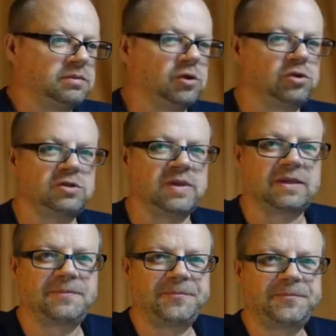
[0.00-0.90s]
Alles
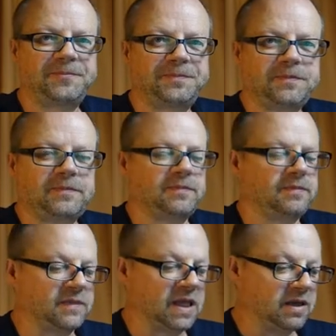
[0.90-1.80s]
weg.
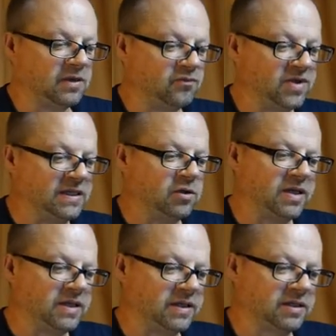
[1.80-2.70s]
Wenn ich da
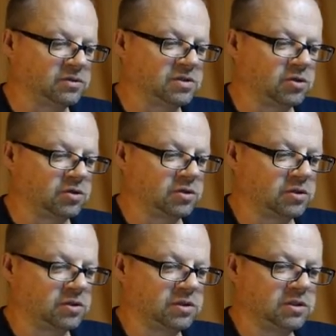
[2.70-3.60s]
hergehe und
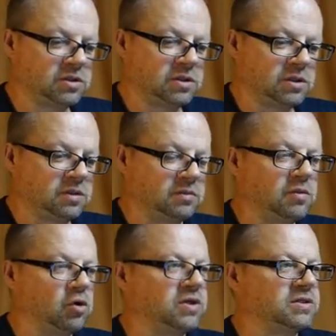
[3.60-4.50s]
sage,
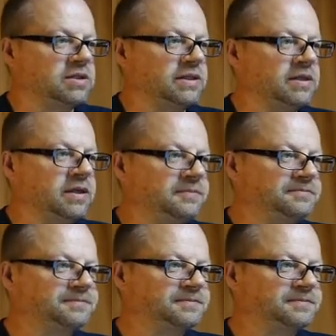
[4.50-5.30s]
mach einen Zylinder,